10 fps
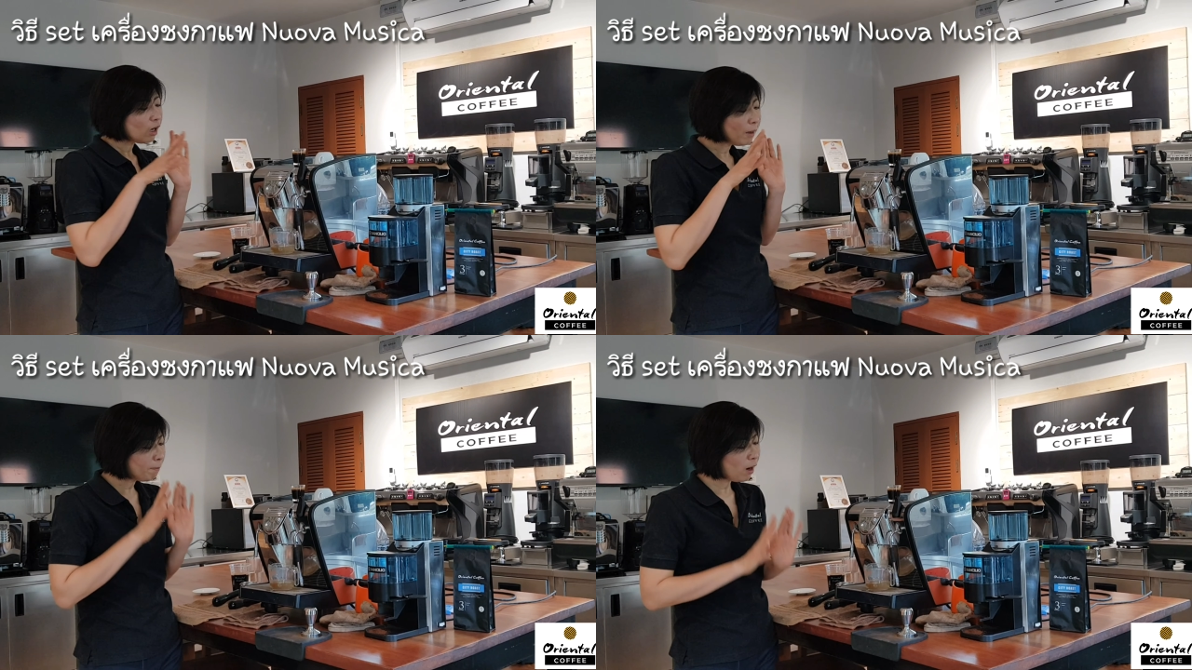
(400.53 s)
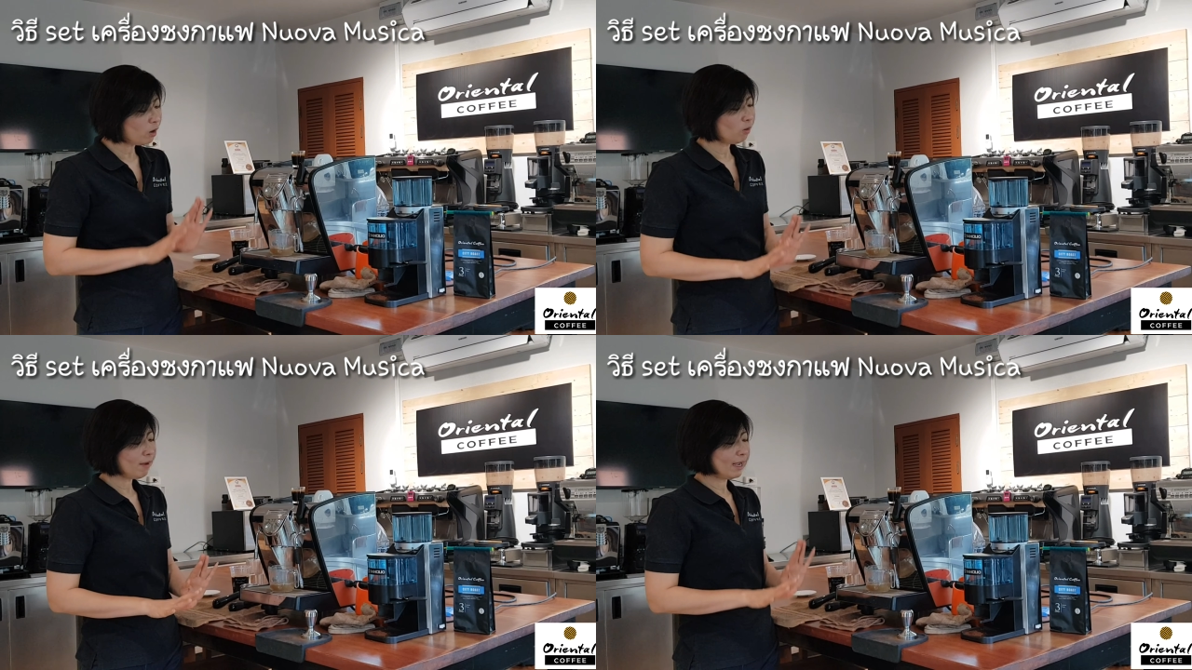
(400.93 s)
ค่อยปล่อย
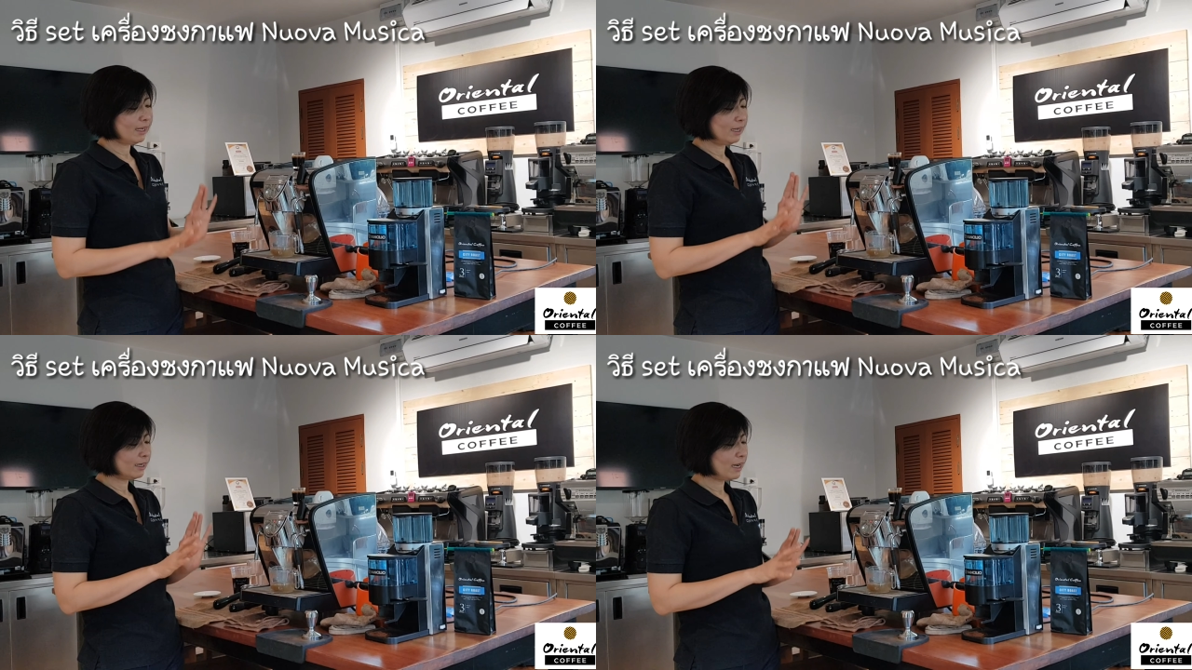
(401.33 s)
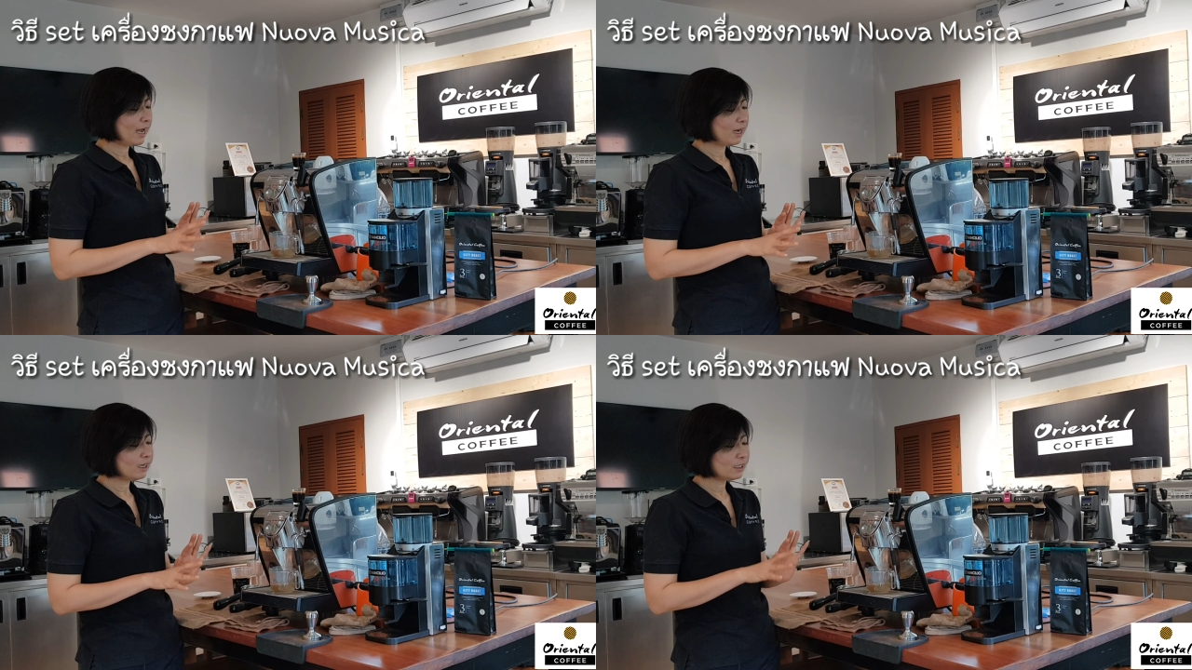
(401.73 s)
ลงมาอีกนะ
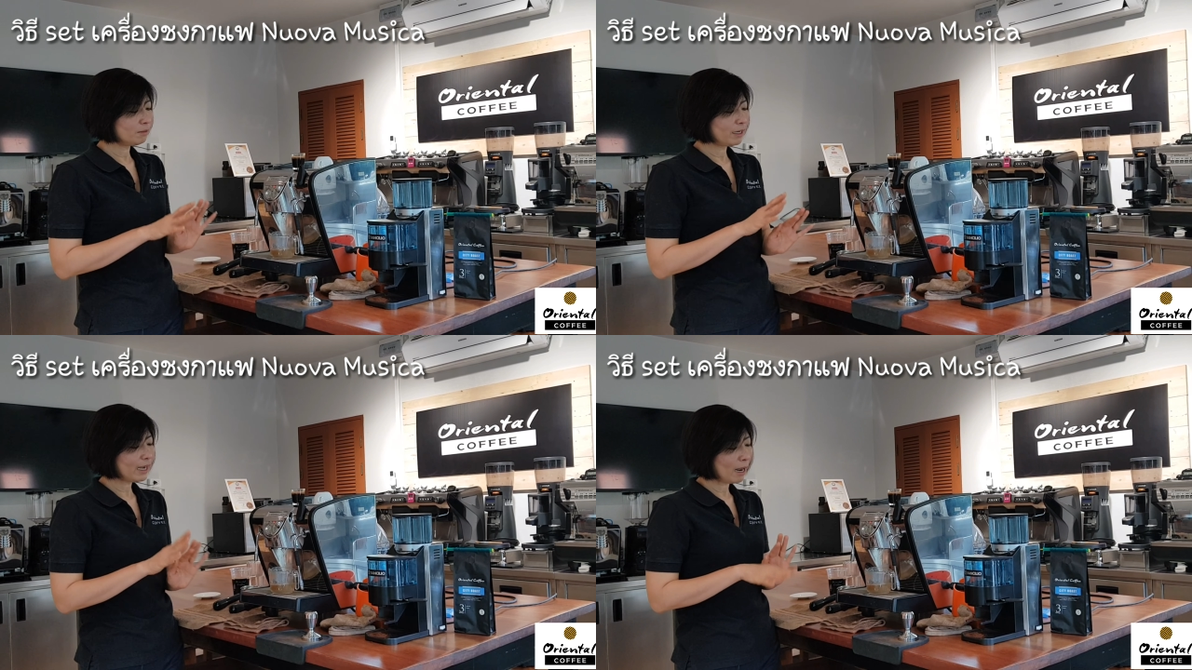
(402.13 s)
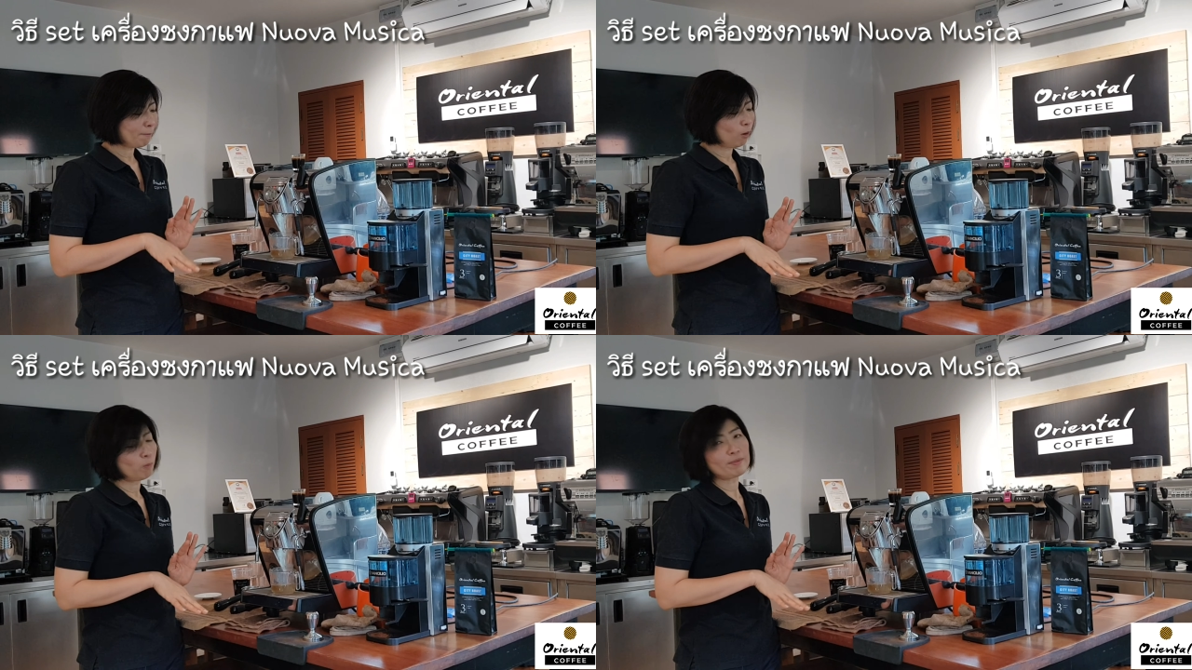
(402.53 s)
คะ ก็คือเป็นการ
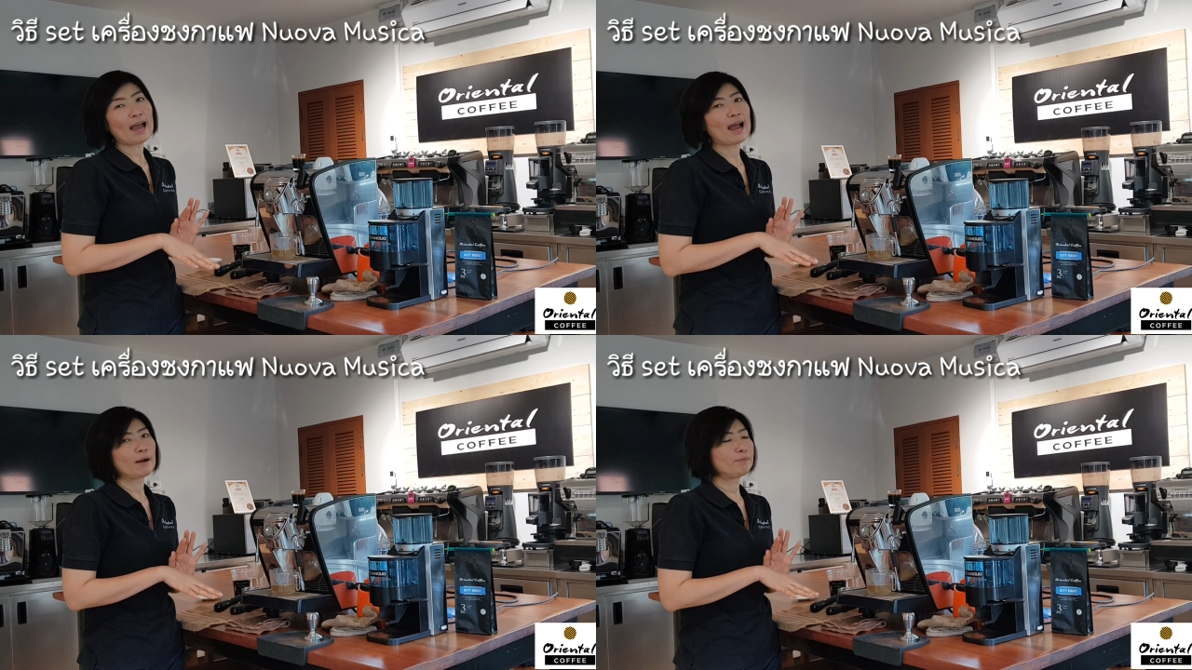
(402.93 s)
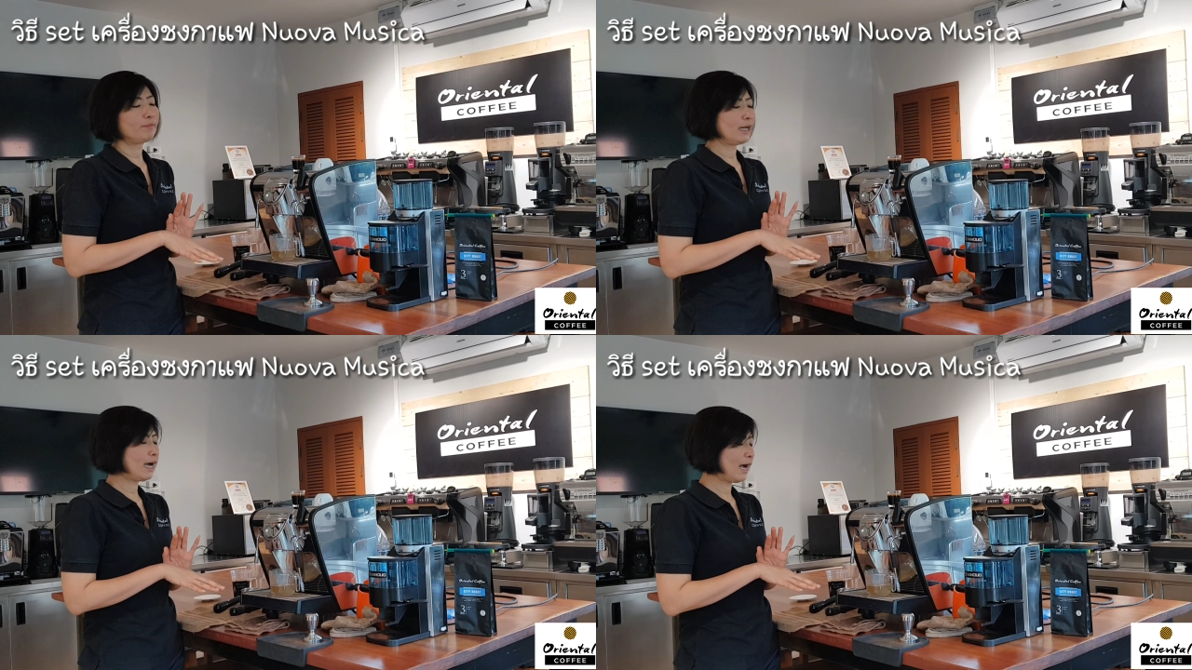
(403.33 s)
พรมน้ำนะ